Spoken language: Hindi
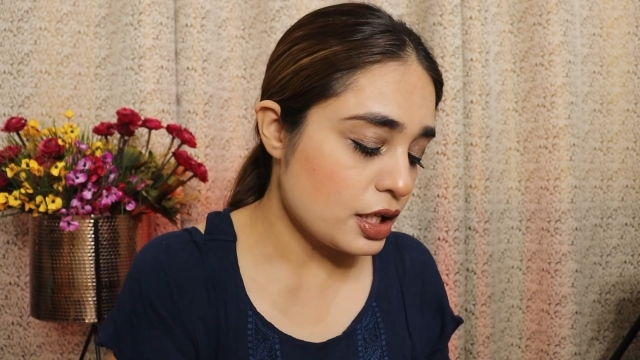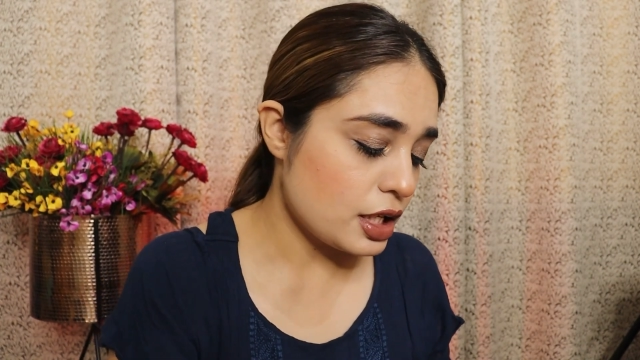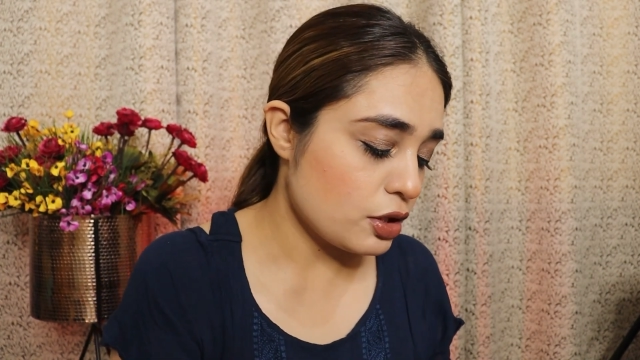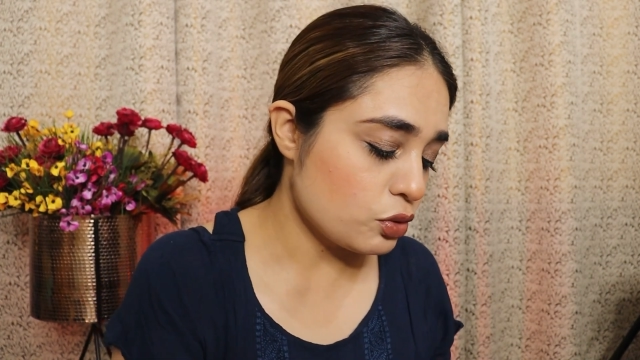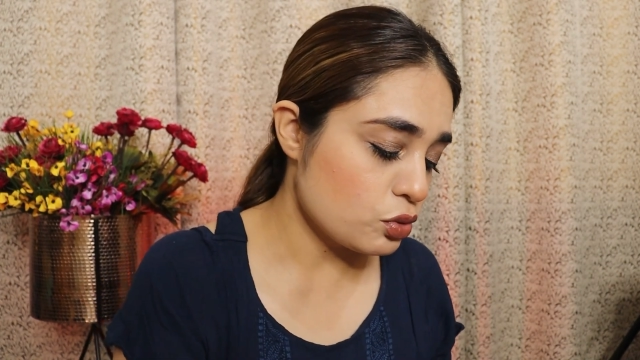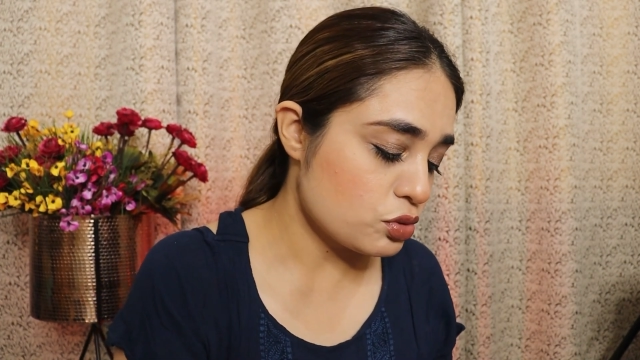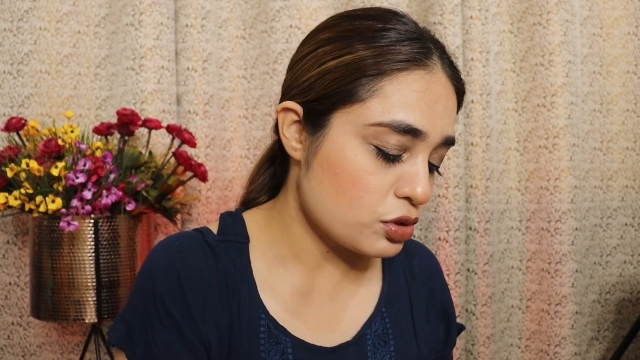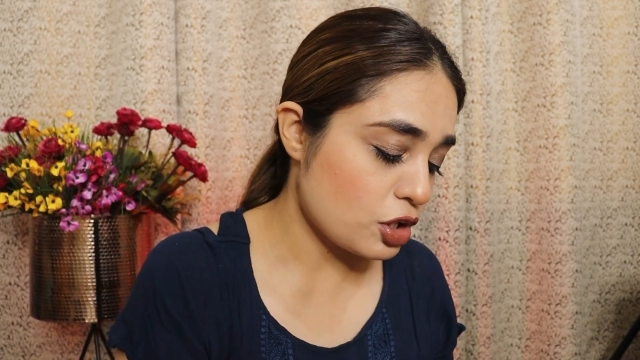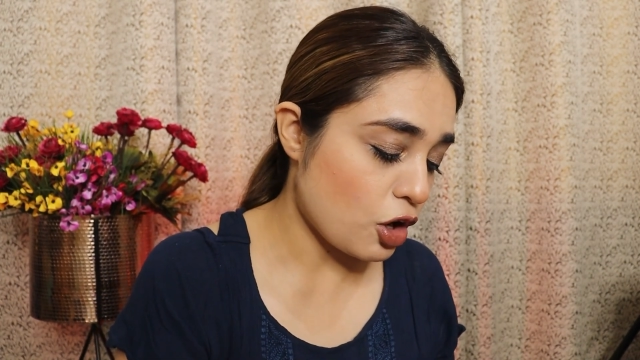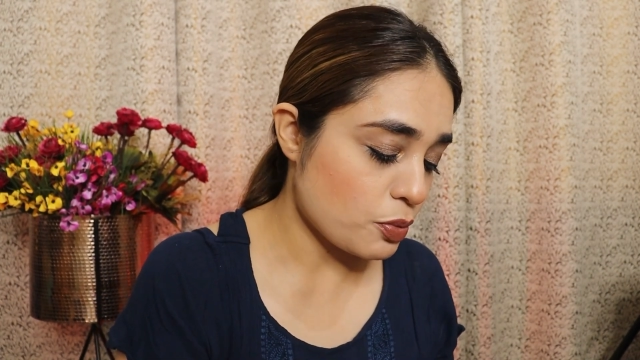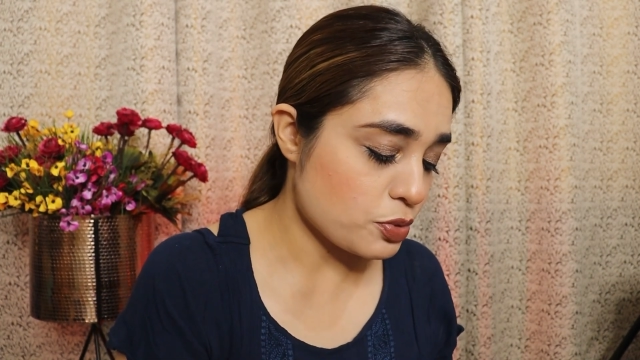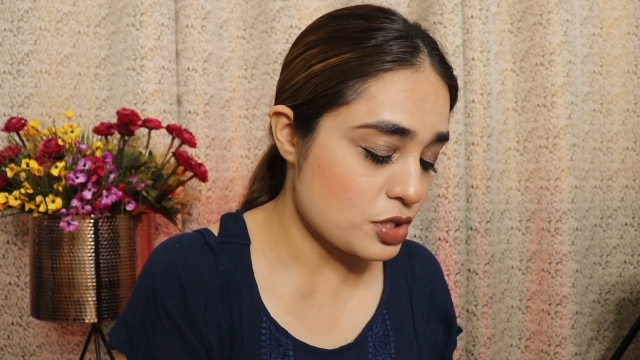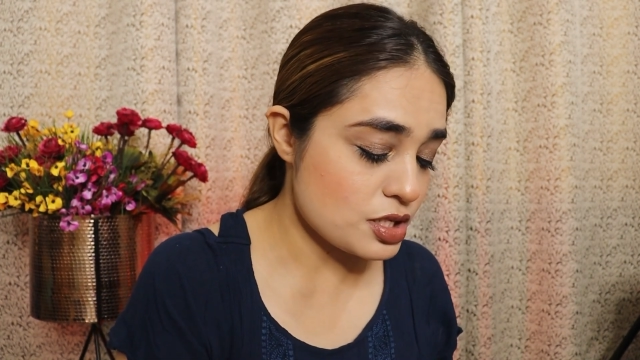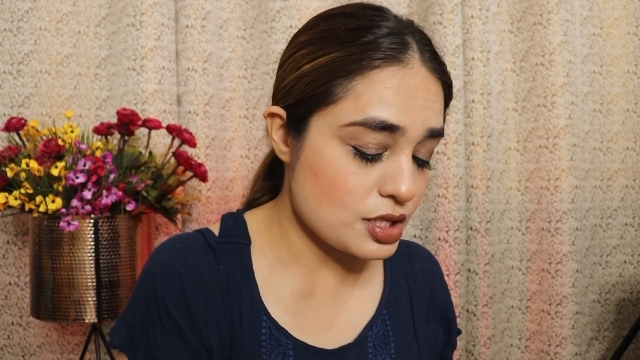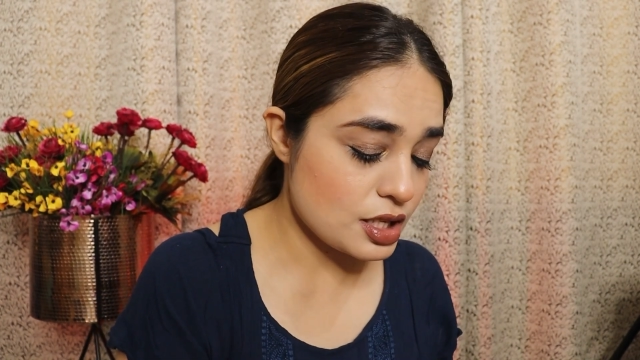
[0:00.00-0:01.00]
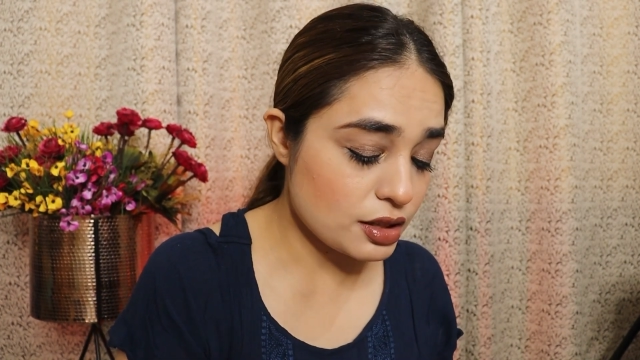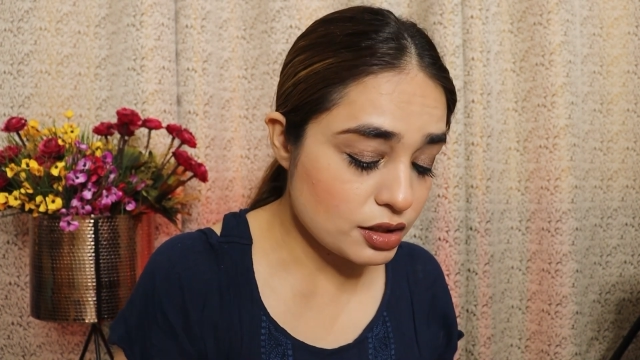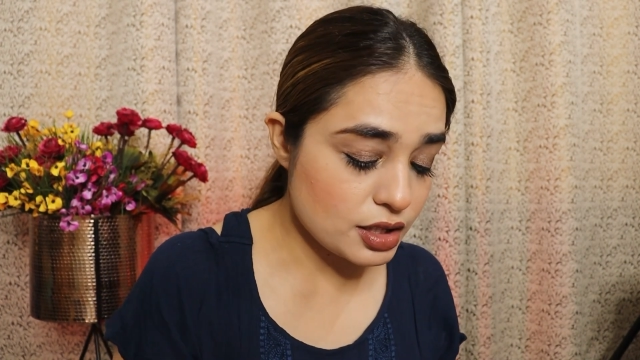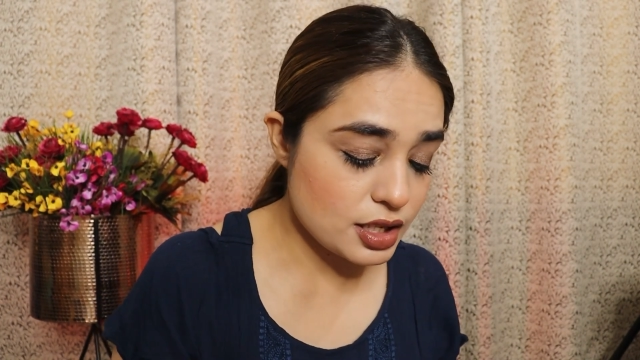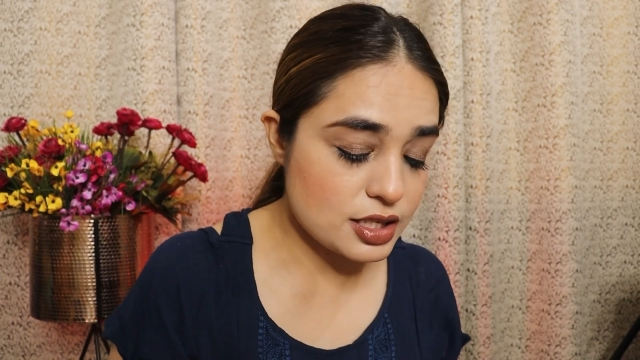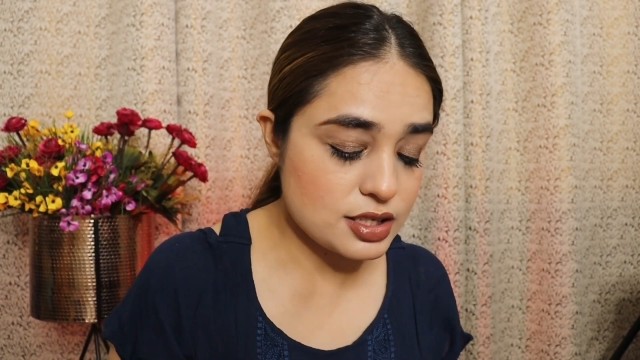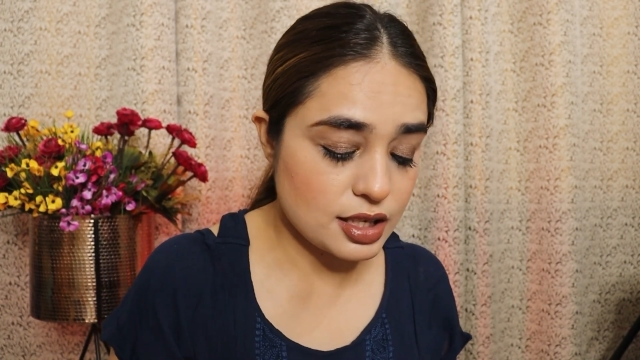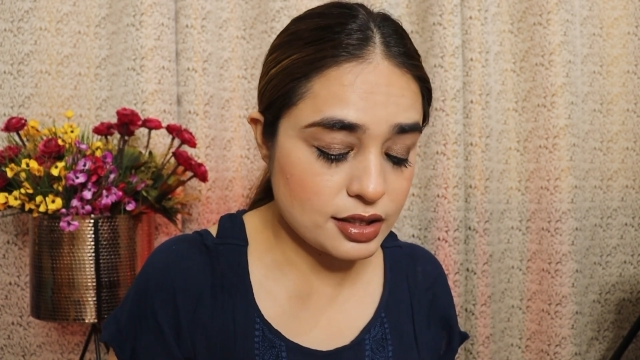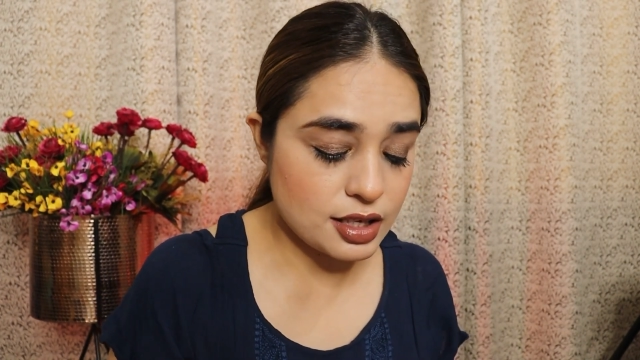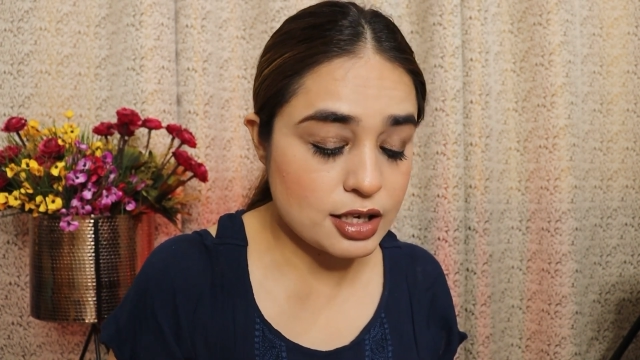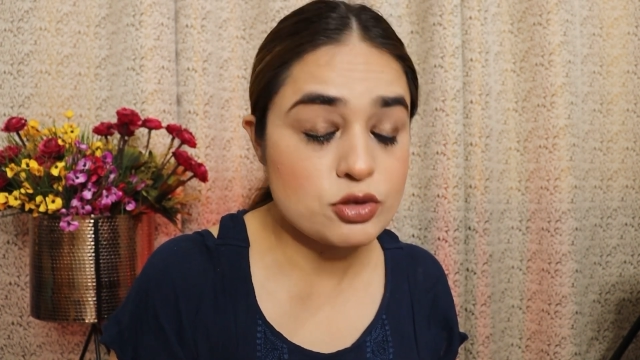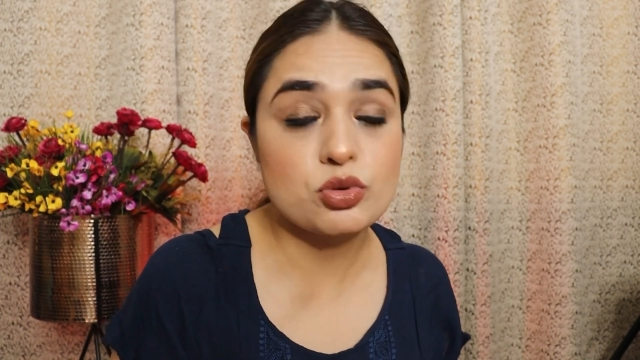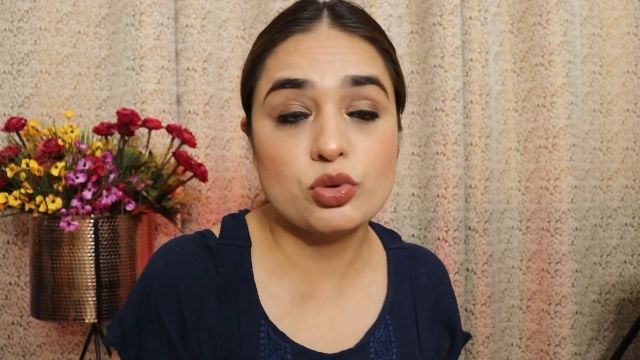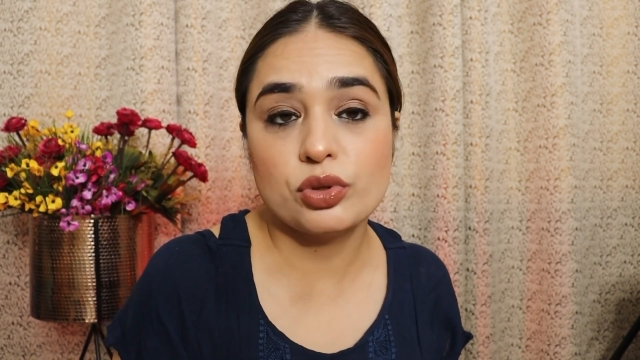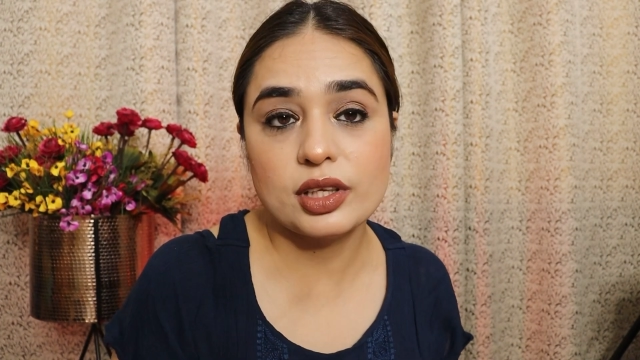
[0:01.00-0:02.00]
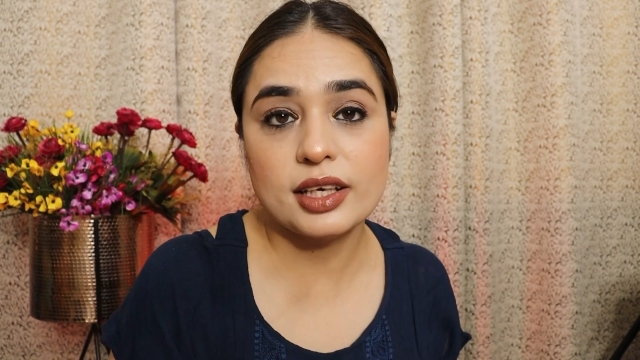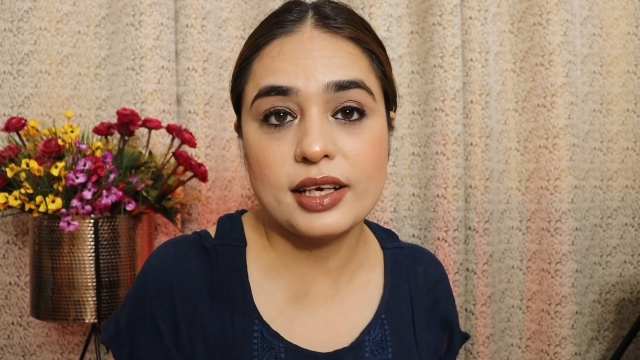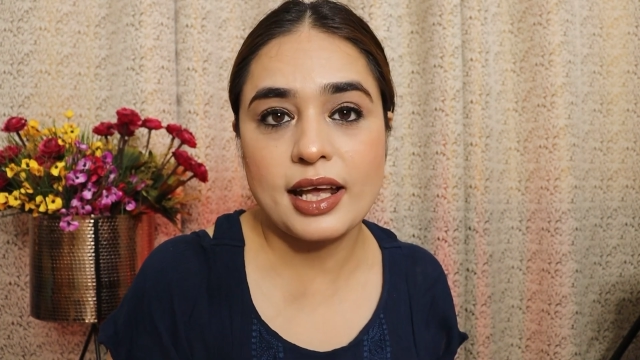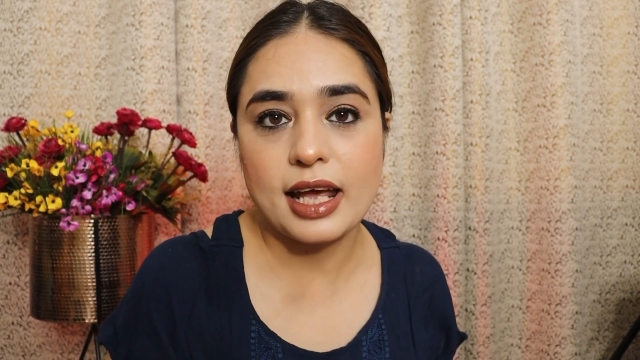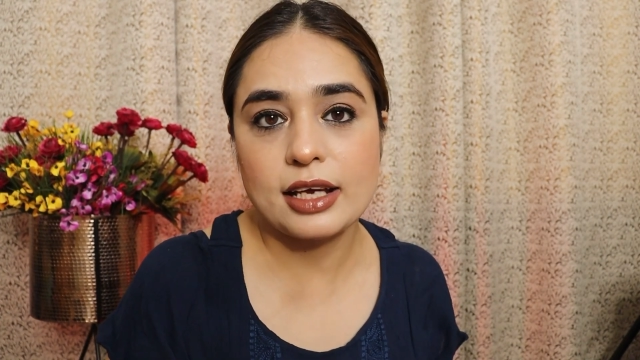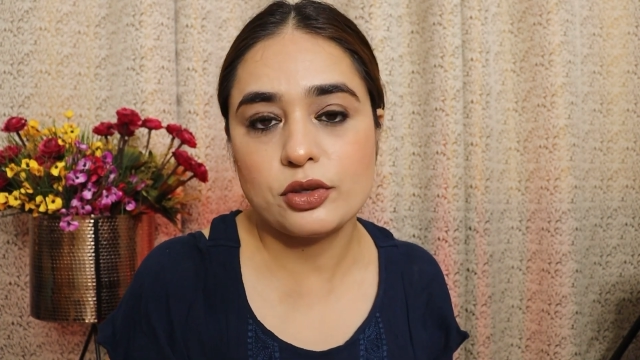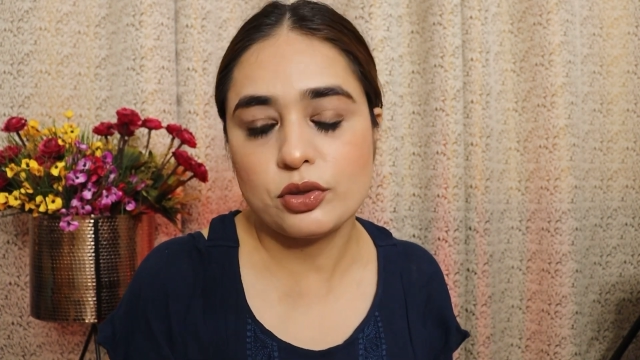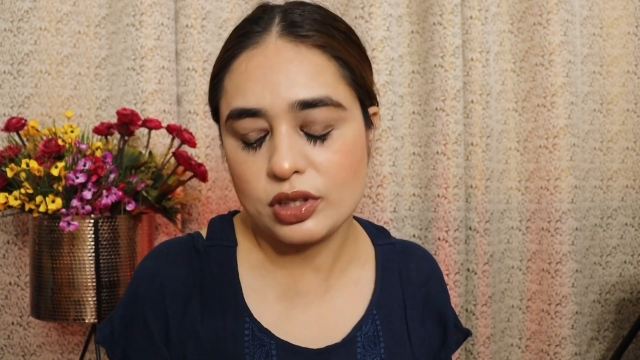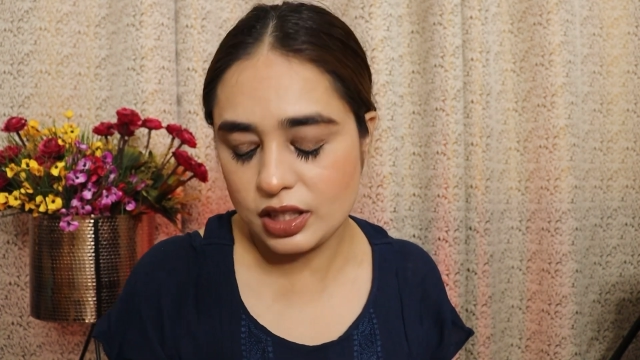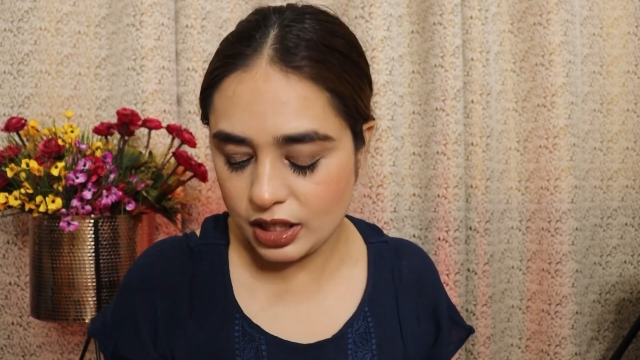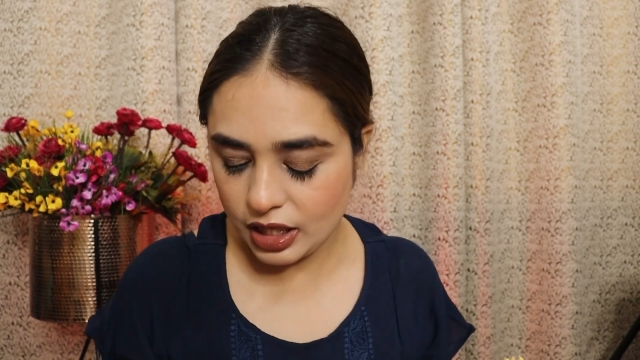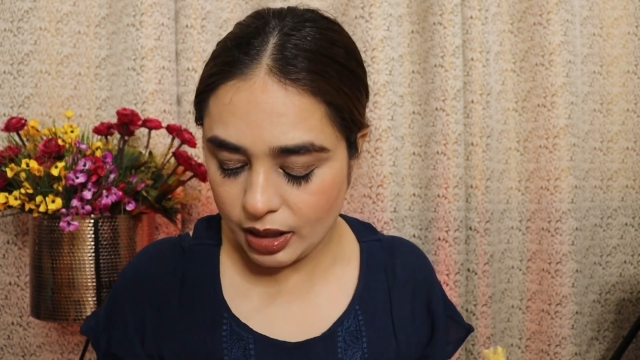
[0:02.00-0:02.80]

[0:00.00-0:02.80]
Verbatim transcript: कि दूसरे ऑप्शन इतने ज़्यादा सुंदर हैं क्योंकि